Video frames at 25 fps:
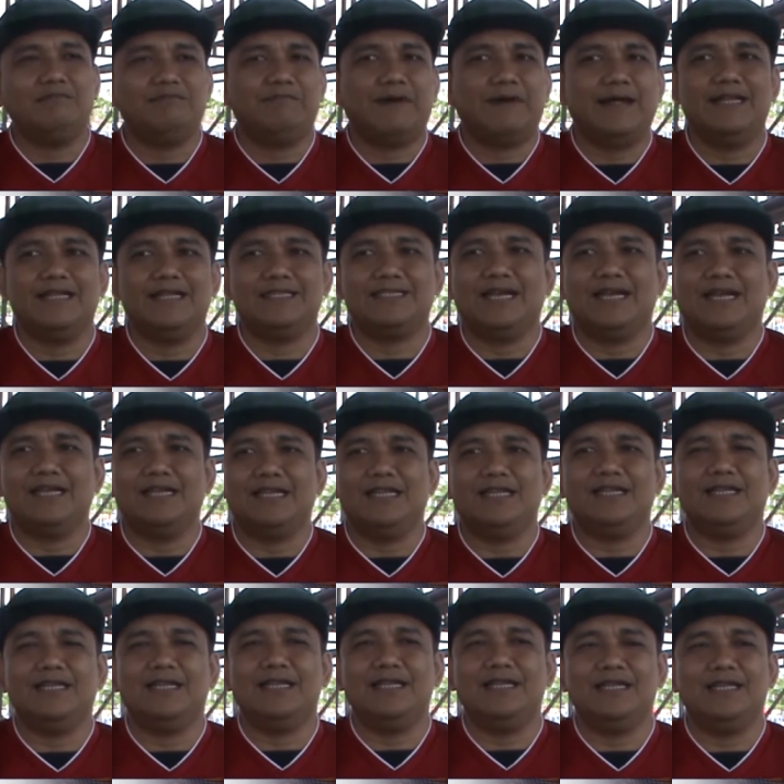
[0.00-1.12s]
pada saat
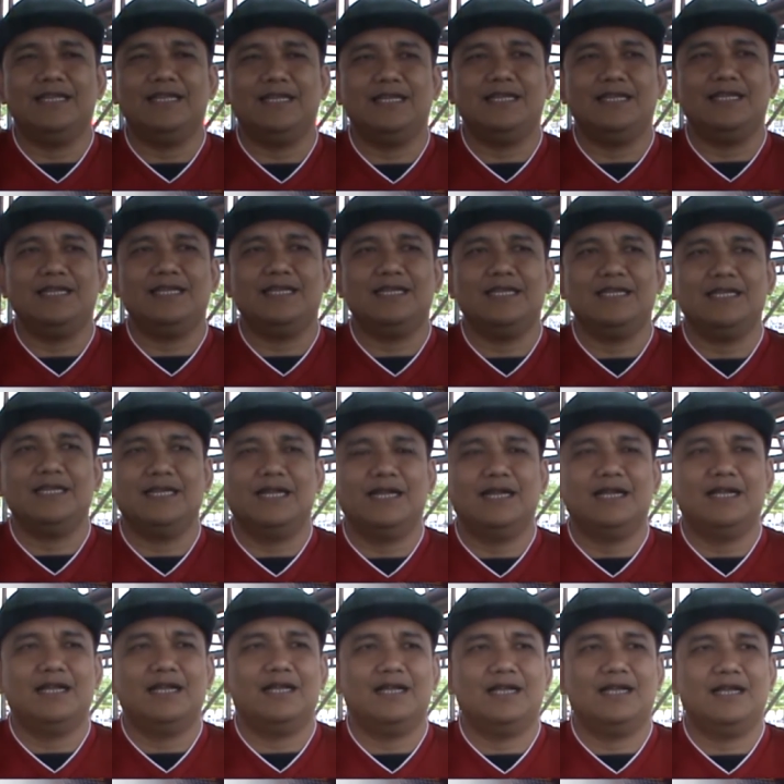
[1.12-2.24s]
ini
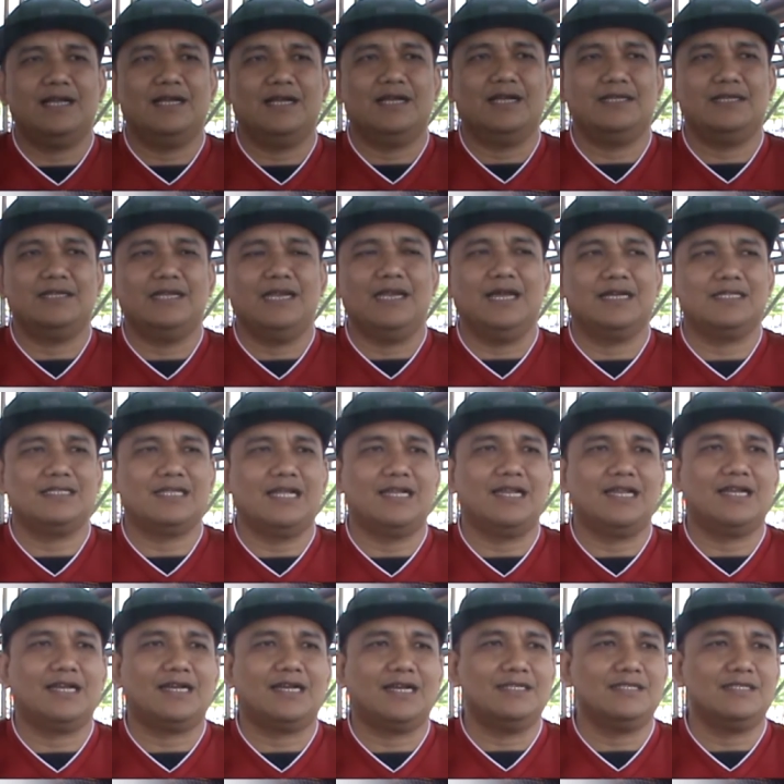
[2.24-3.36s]
eh,
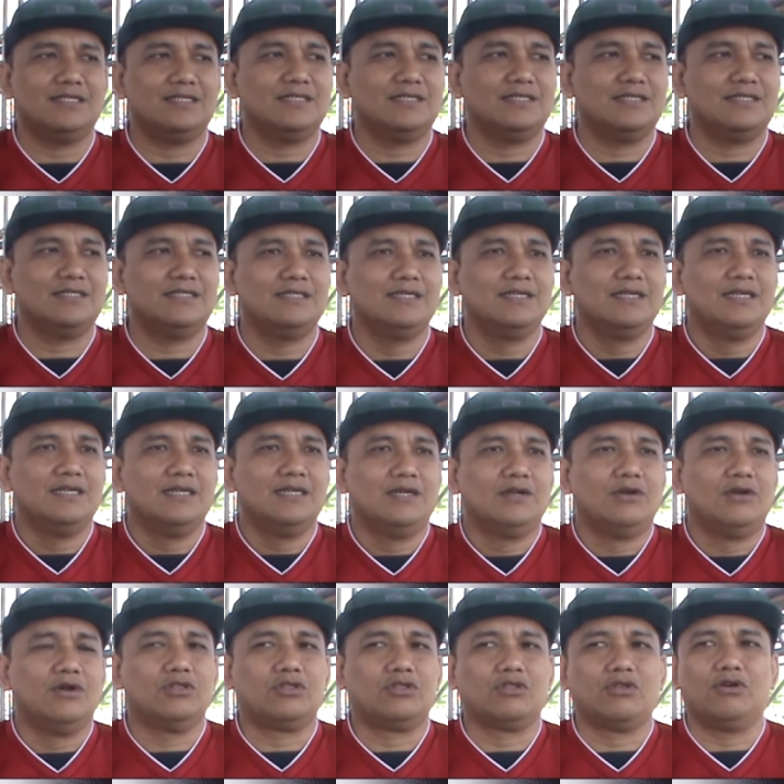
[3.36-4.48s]
dilaksanakan
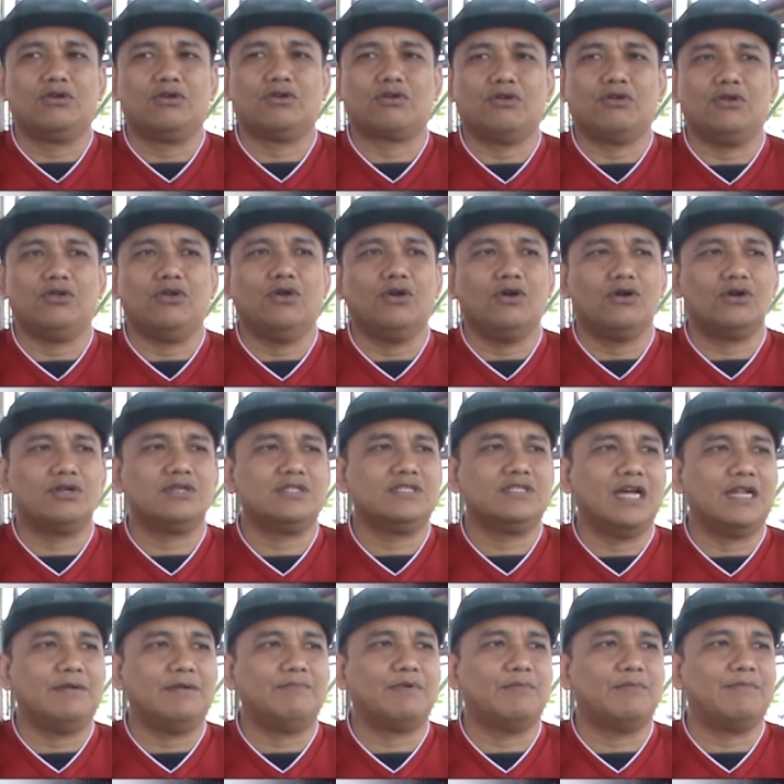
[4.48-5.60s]
gotong royong
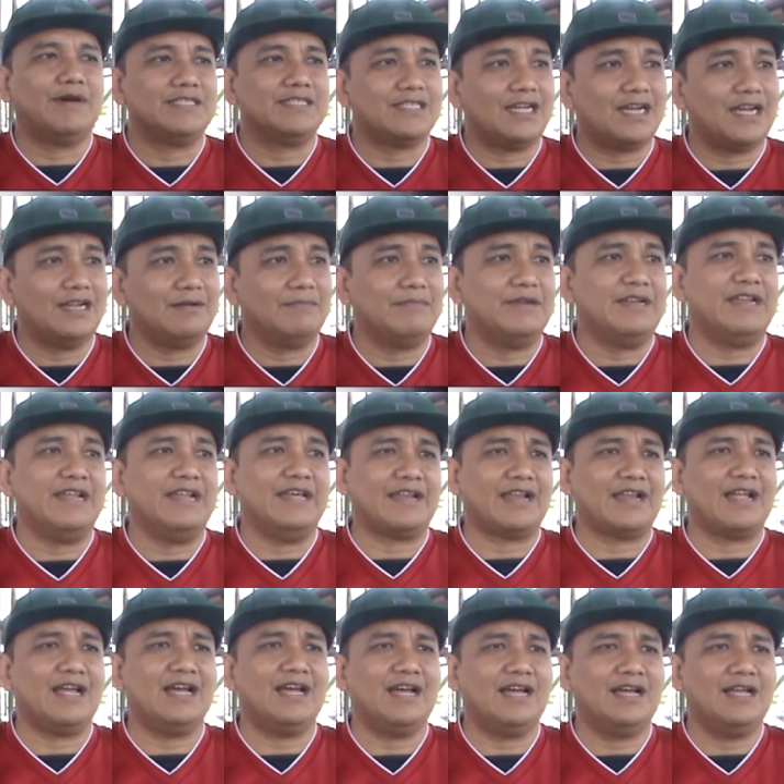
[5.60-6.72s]
dan pemasangan
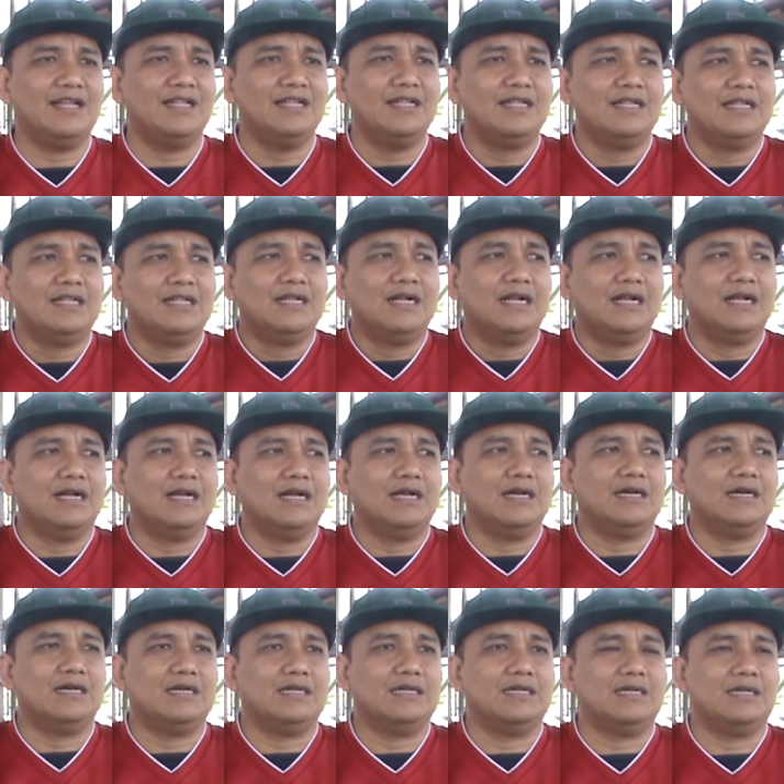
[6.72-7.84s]
bendera
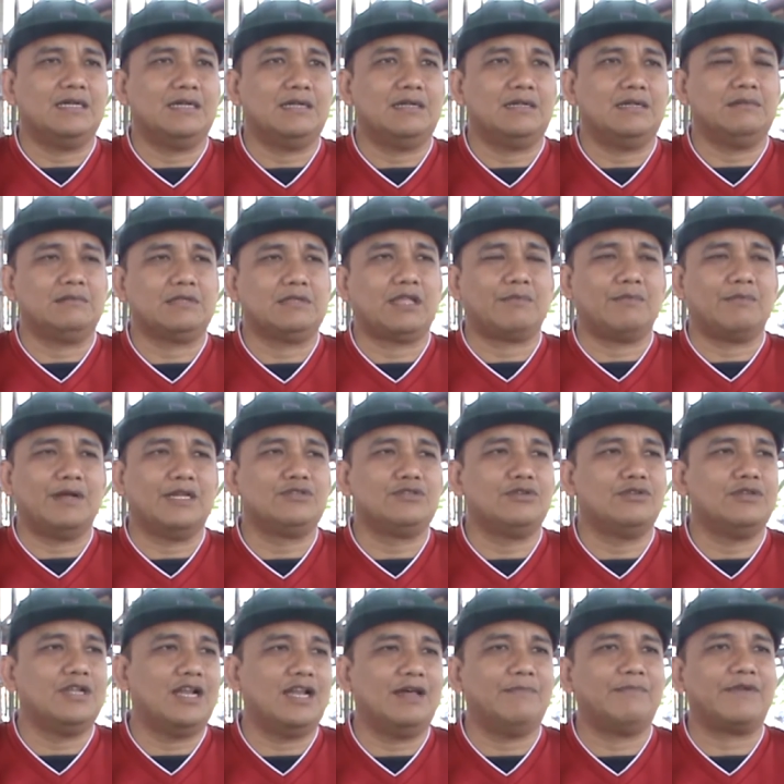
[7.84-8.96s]
eh, termasuk
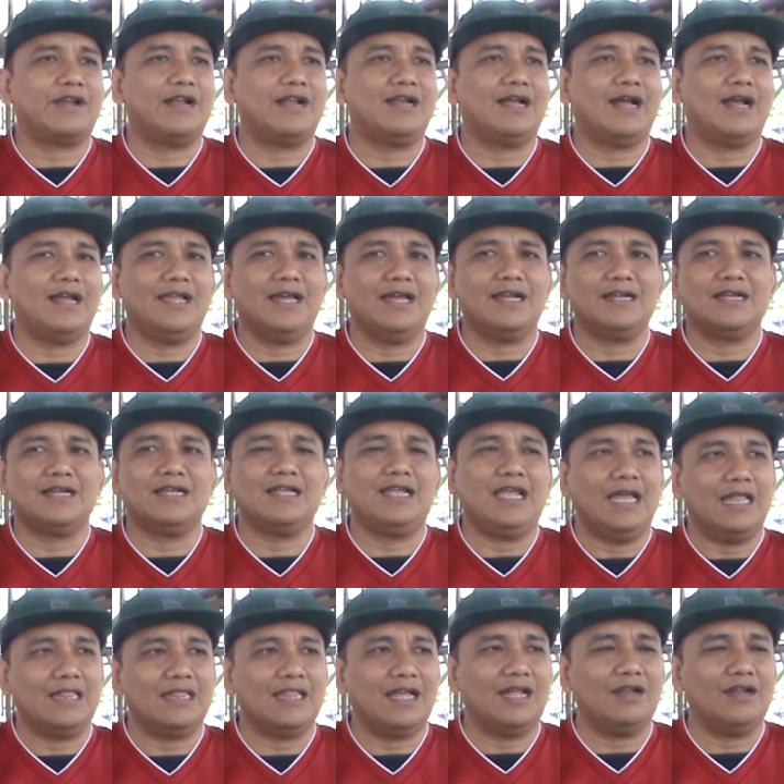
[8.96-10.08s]
dalam rangkaian
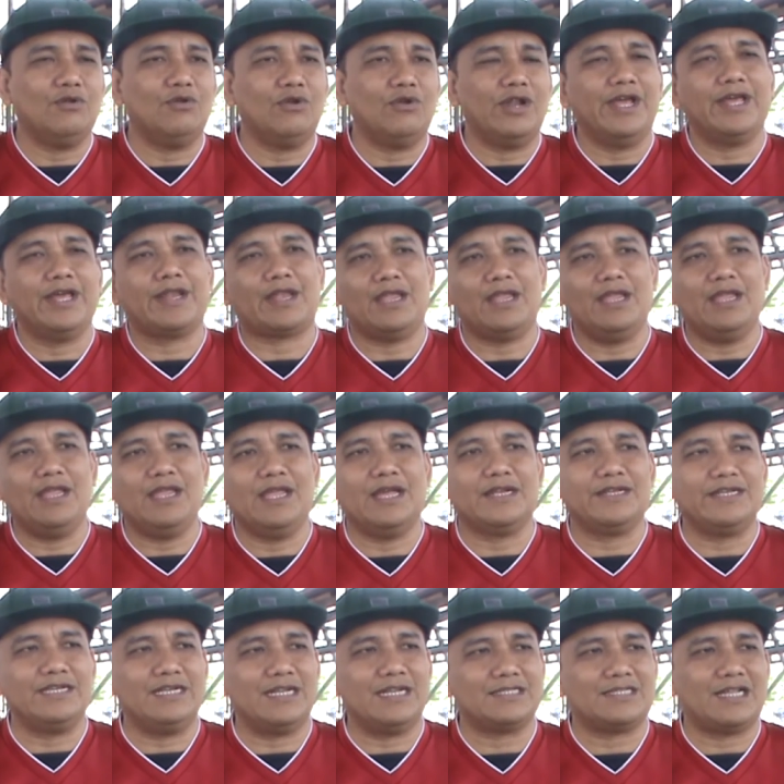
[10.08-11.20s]
kegiatan HUT RI yang
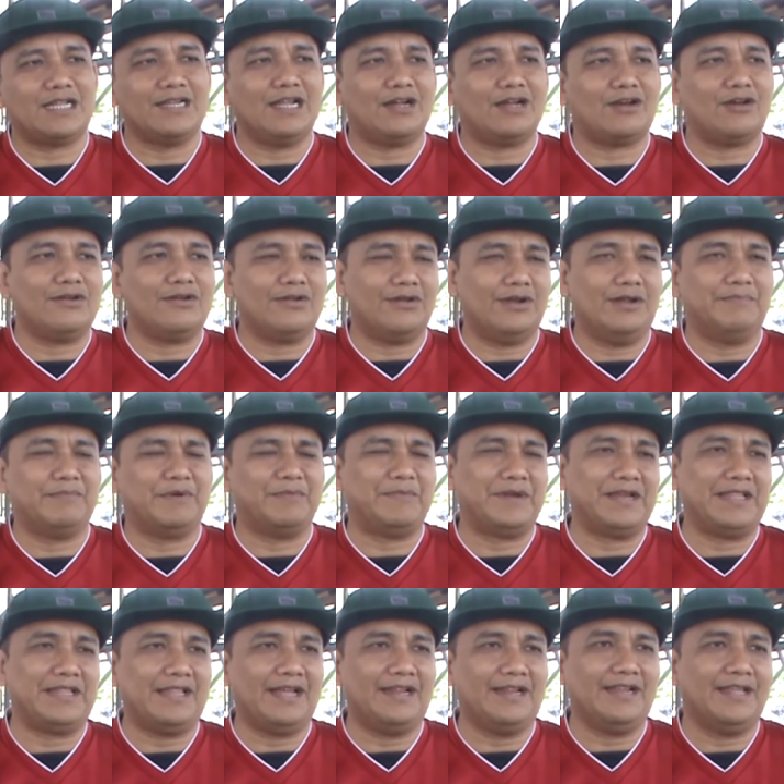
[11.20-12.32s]
dilaksanakan oleh
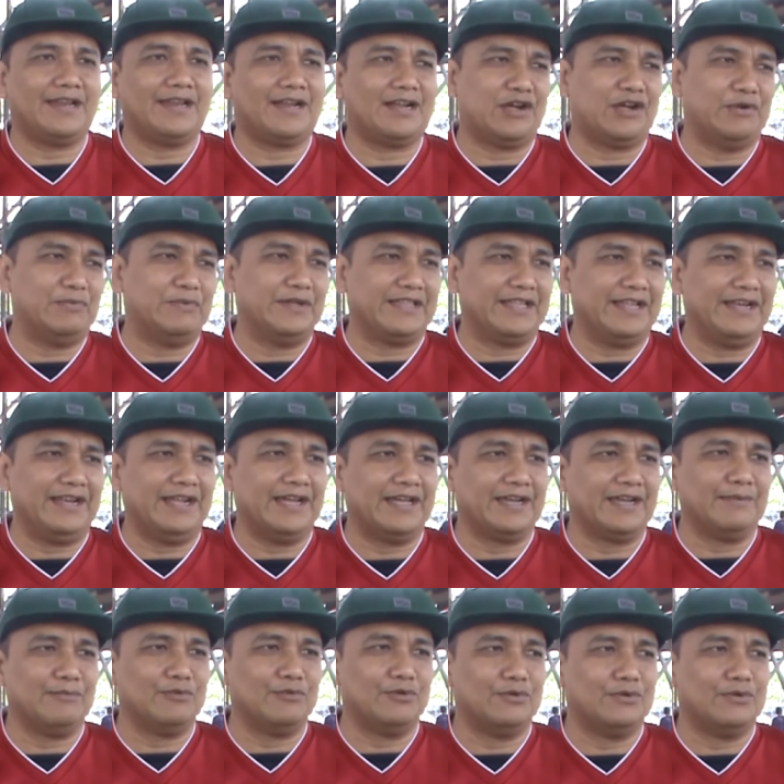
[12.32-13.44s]
pemerintah daerah Kabupaten
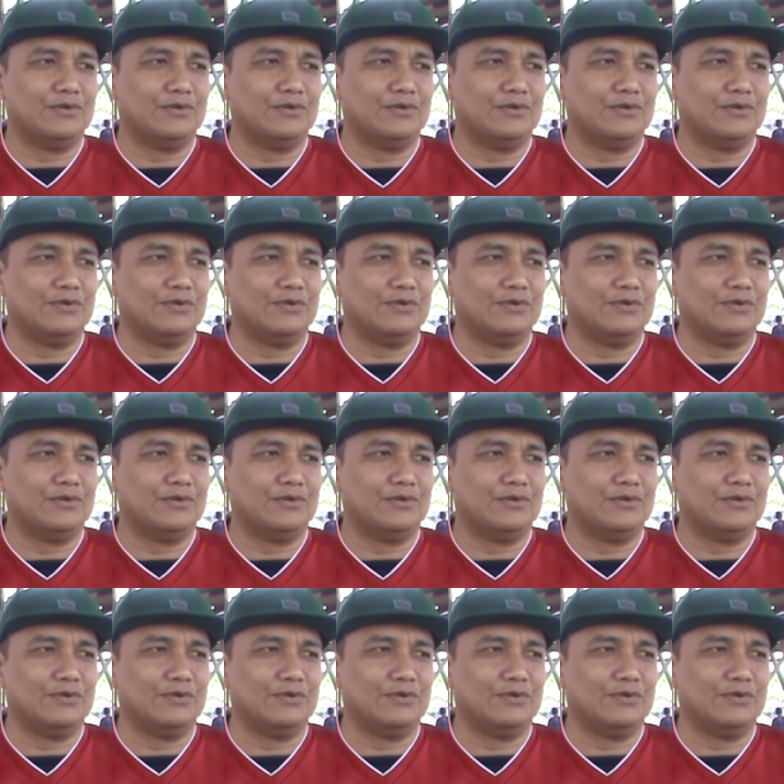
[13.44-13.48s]
Karimun